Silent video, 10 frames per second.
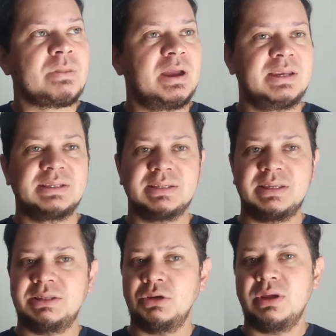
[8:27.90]
En ese
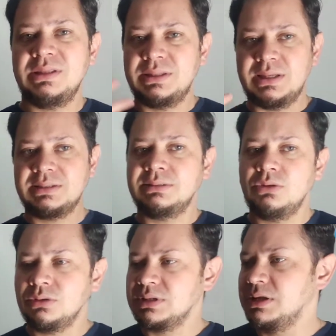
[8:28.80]
sentido de intense
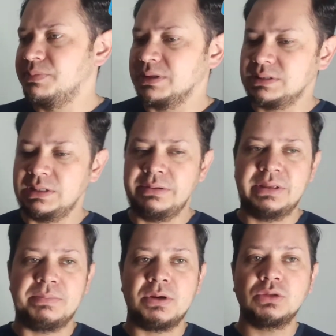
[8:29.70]
no se le percibe,
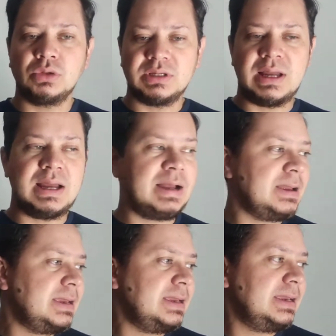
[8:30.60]
de pronto ya...
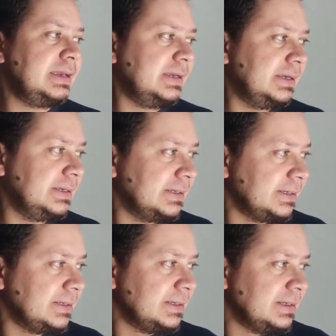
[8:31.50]
Eh,
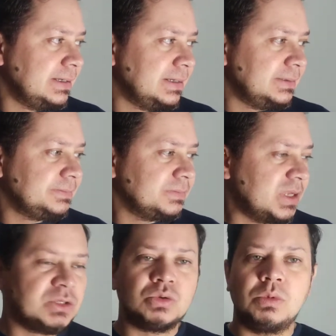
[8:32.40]

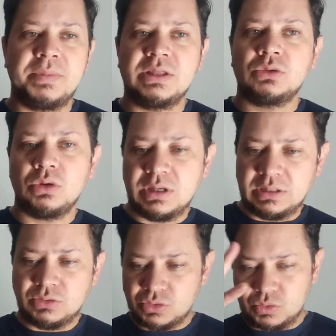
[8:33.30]
en su momento de
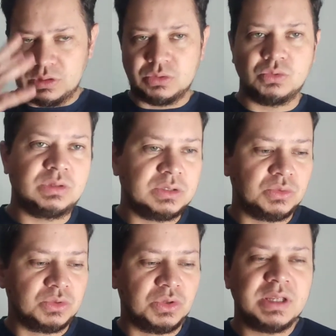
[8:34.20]
sus, de
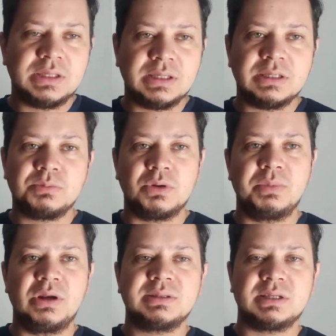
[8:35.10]
sus horitas, de por lo
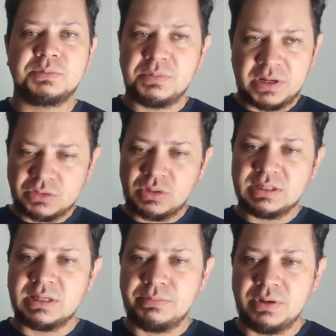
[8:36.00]
menos las tres primeras
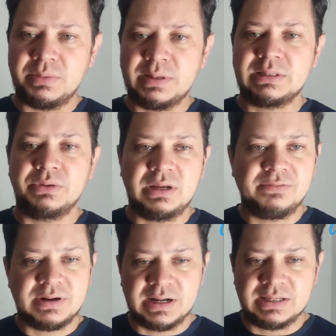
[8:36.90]
horas, se puede percibir la
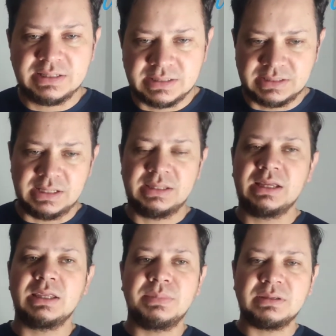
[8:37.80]
fragancia y se siente
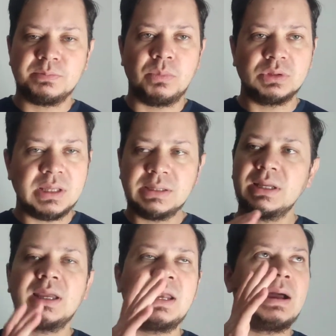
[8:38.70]
que es más
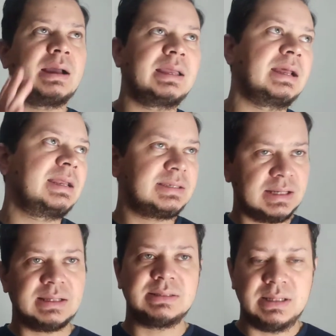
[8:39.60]
potente que la, que la
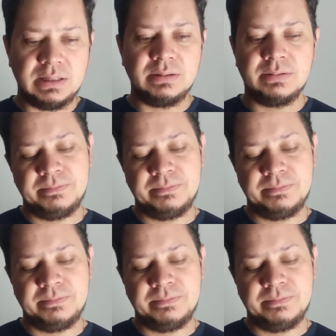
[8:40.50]
clásica, sí.